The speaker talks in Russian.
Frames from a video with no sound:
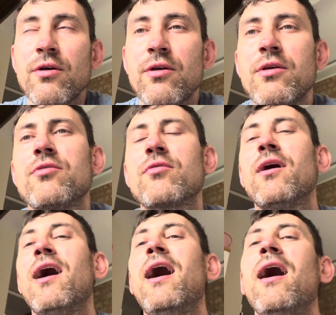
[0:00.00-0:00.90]
Я такой,
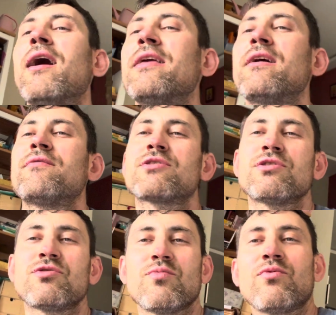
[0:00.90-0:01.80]
а, я
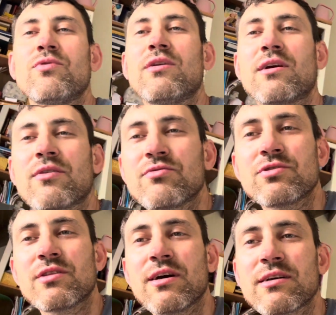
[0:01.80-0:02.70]
вашей супруге,
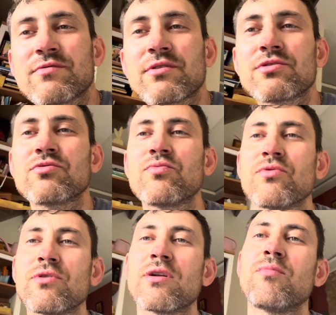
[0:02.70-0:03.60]
короче, да, с вашей
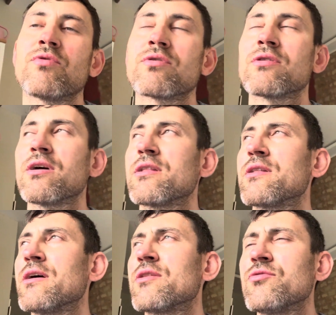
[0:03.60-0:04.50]
супругой работал,
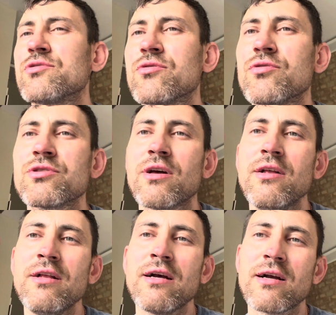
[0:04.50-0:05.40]
да-да-да, точно, точно,
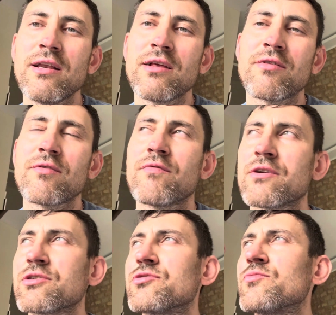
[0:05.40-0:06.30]
клеил
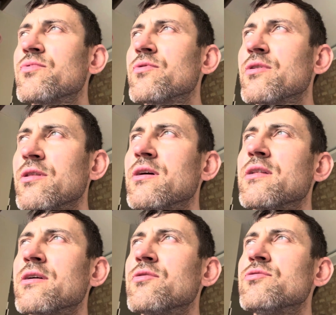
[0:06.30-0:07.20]
вашей супруге,
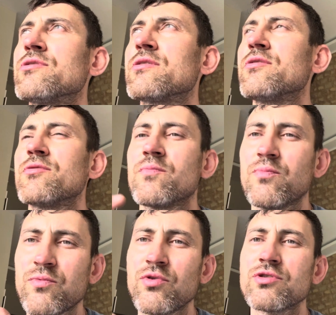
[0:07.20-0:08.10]
да-да, точно, то,
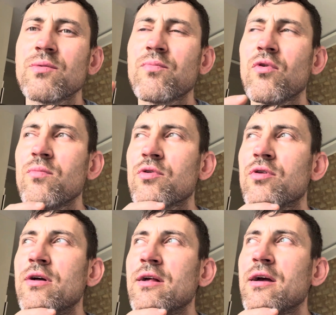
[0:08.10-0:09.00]
точно
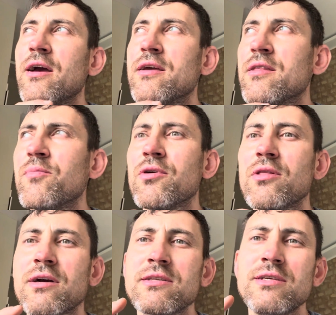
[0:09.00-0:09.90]
помню, это
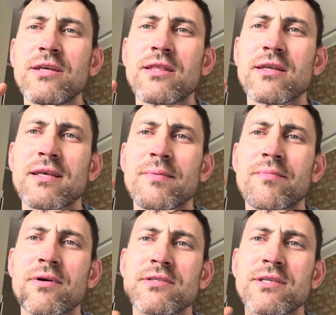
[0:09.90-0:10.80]
было где-то
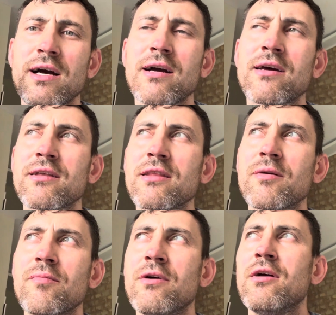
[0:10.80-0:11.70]
там за
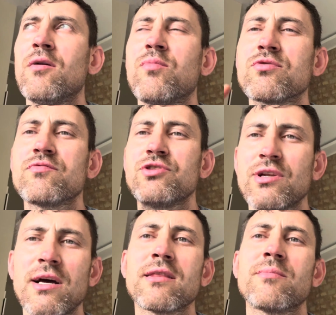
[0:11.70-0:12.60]
городом,
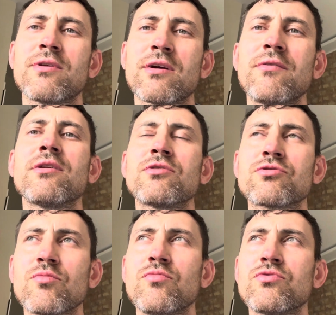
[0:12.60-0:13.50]
позавчера она мне говорила,
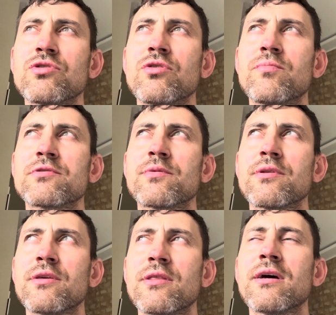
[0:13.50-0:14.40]
что муж ее
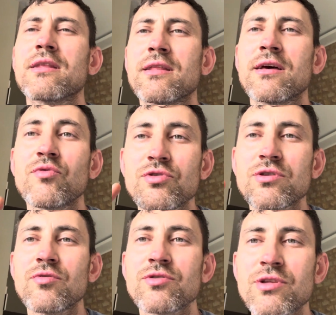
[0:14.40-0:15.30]
позвонит, да-да-да,
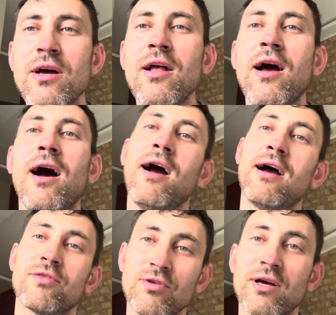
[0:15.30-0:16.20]
точно, точно,
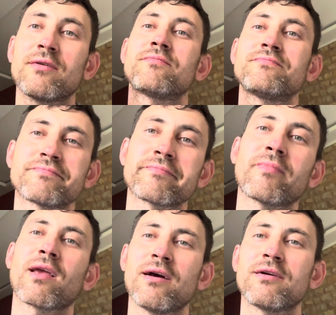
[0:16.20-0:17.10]
а, да,
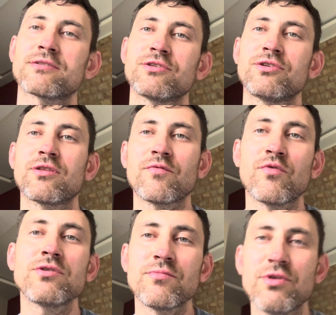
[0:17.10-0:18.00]
а, значит,
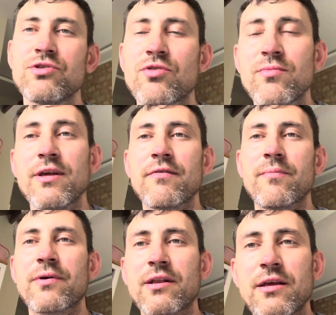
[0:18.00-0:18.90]
8 тысяч рублей вам
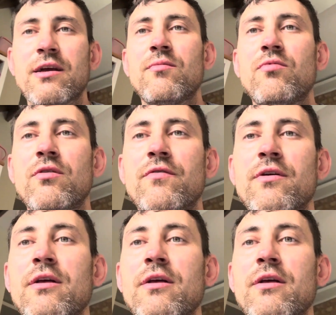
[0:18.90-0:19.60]
поклейка обоев.